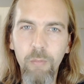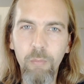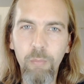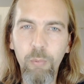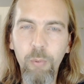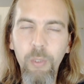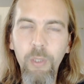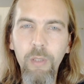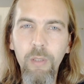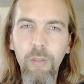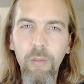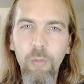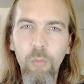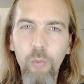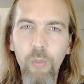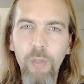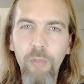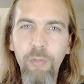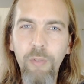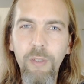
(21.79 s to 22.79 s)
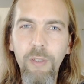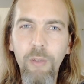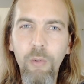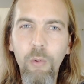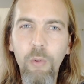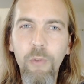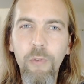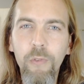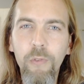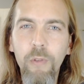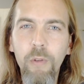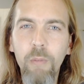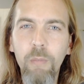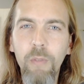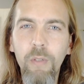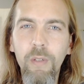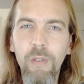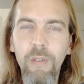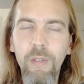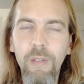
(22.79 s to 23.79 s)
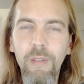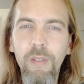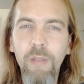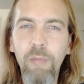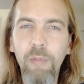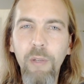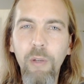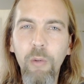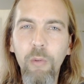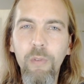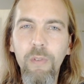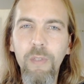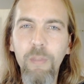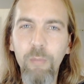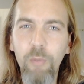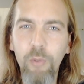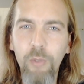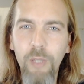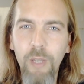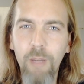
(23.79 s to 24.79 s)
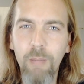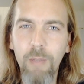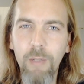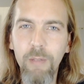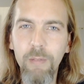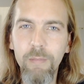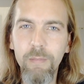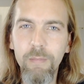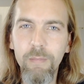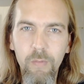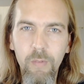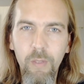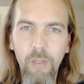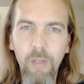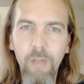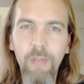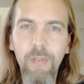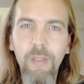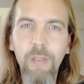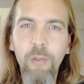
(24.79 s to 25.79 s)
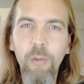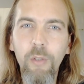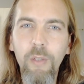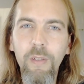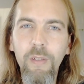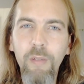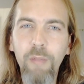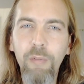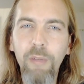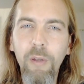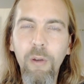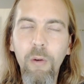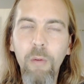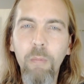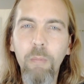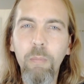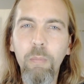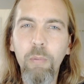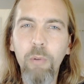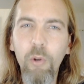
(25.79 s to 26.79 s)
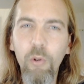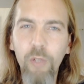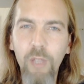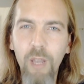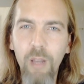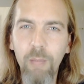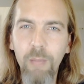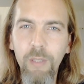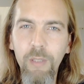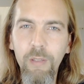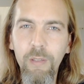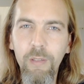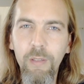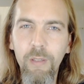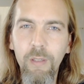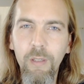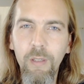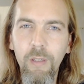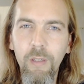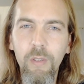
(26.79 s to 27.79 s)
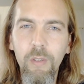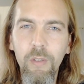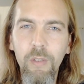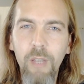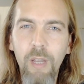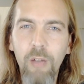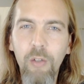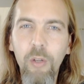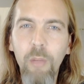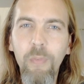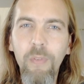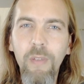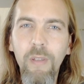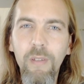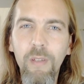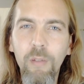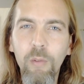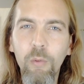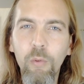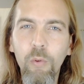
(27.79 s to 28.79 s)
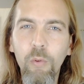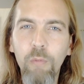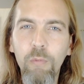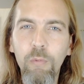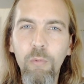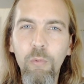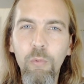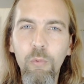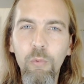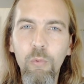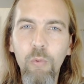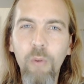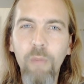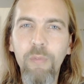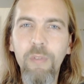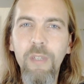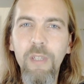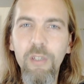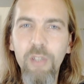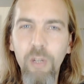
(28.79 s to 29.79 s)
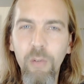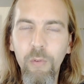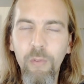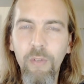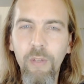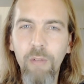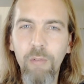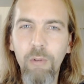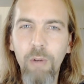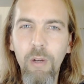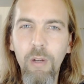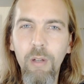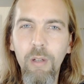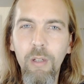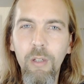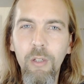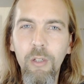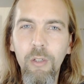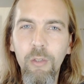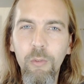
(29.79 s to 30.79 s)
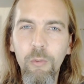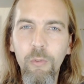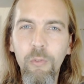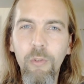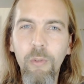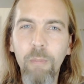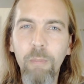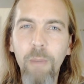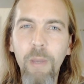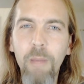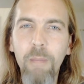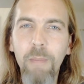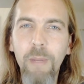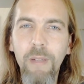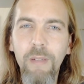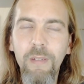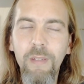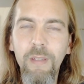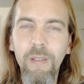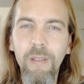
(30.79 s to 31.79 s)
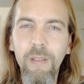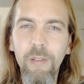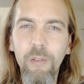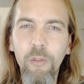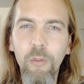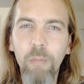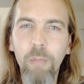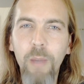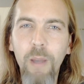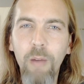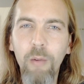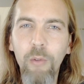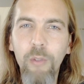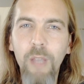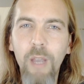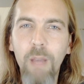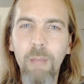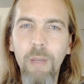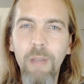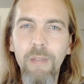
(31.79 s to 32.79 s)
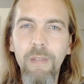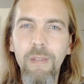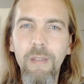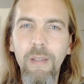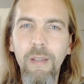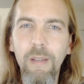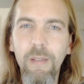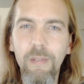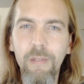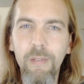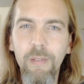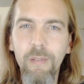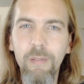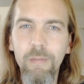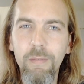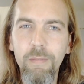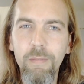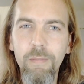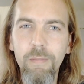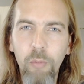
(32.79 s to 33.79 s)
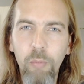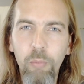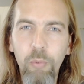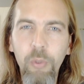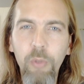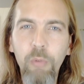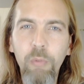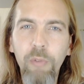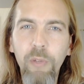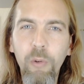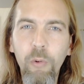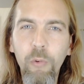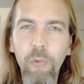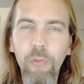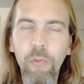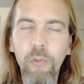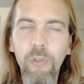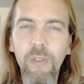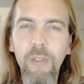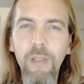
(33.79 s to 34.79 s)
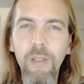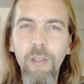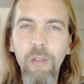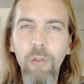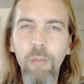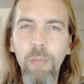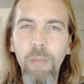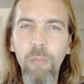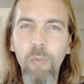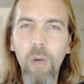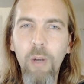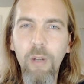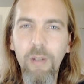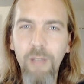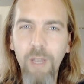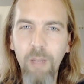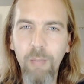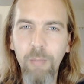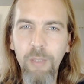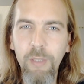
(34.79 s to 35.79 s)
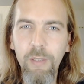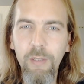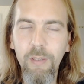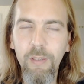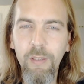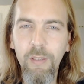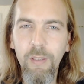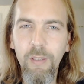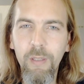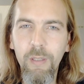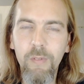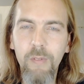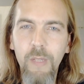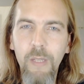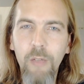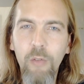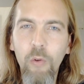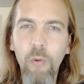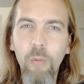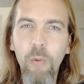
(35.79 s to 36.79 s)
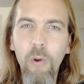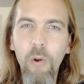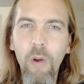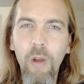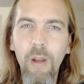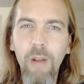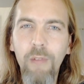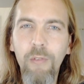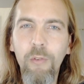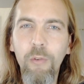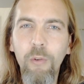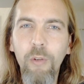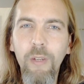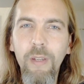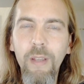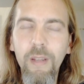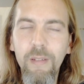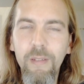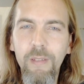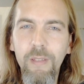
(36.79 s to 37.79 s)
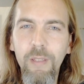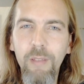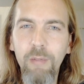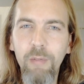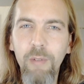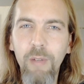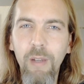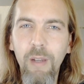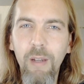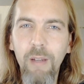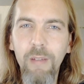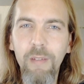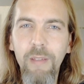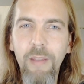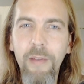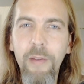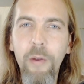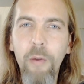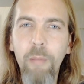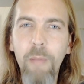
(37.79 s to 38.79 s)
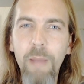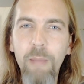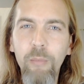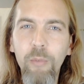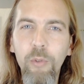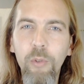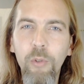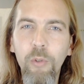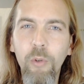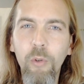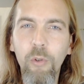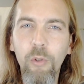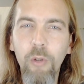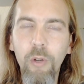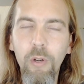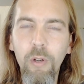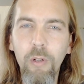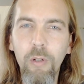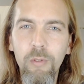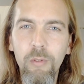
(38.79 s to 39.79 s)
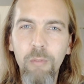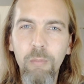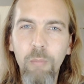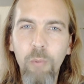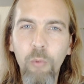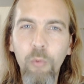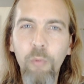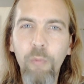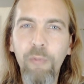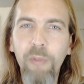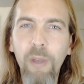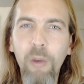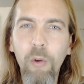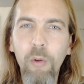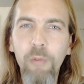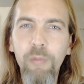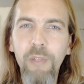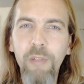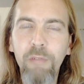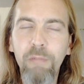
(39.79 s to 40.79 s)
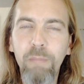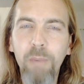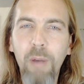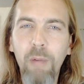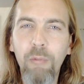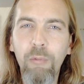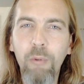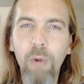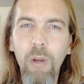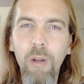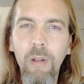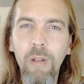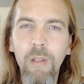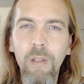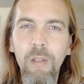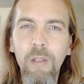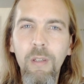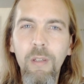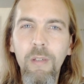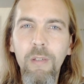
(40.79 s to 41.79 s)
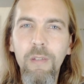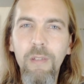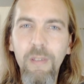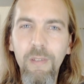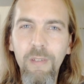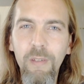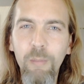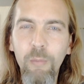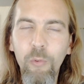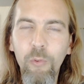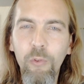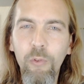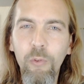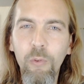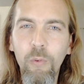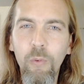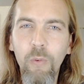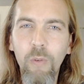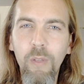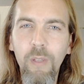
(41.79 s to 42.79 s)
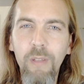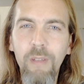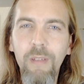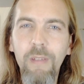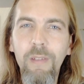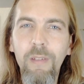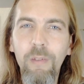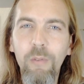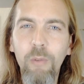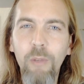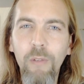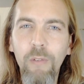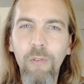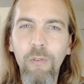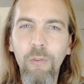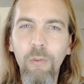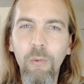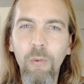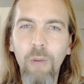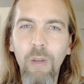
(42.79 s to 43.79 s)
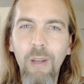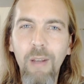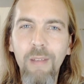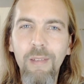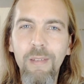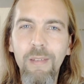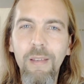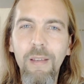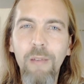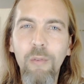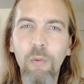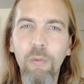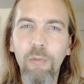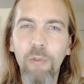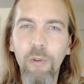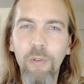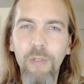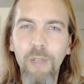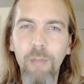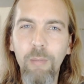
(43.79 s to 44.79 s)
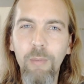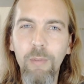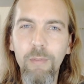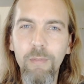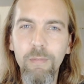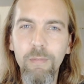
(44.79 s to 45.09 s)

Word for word: Puis nous définirons ensemble les différents types de karma ainsi que les différents plans karmiques car comme certains d'entre vous doivent déjà le savoir, nous ne sommes pas impactés que par le karma terrestre. Puis nous verrons ce qu'est une mémoire karmique et comment elle se réactive à l'intérieur même de notre corps pour nous faire revivre parfois des émotions et des situations assez inconfortables.